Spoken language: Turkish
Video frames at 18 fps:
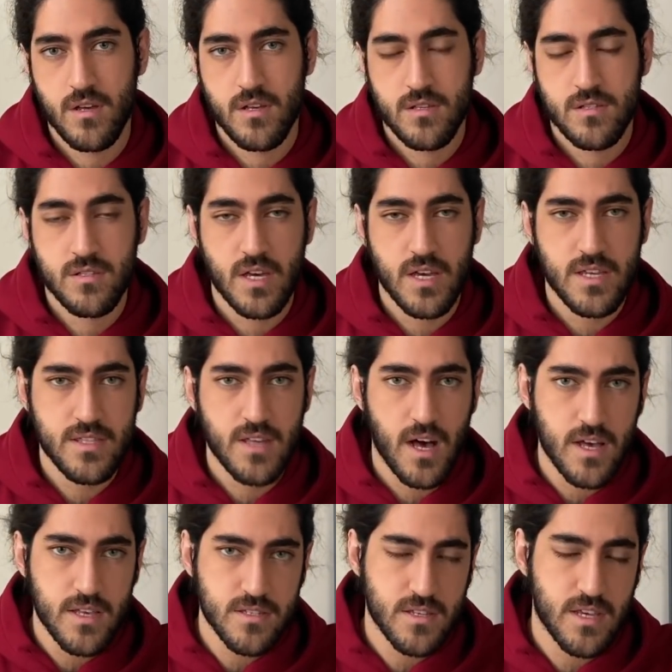Sayın
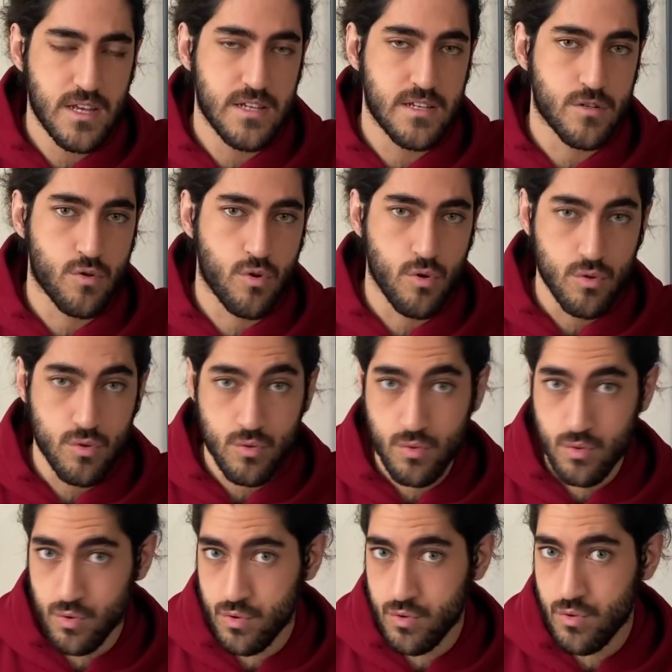az gelir, konu
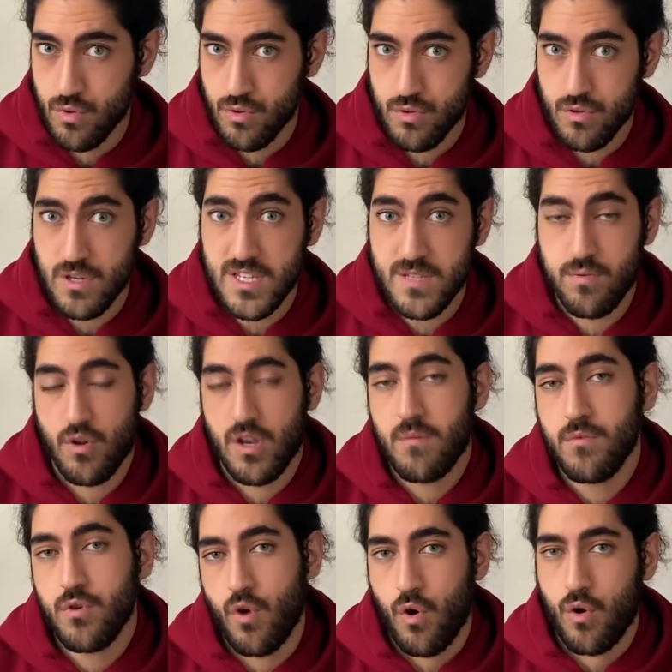uzun olur hiç
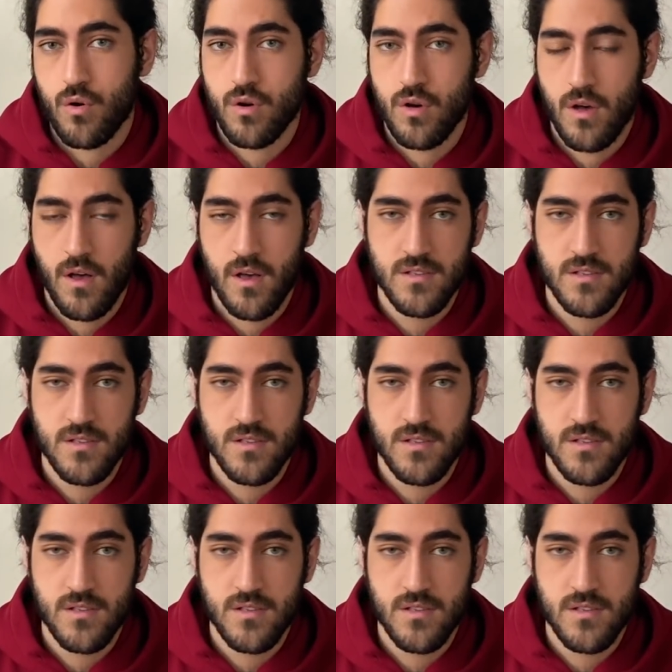önemi yok.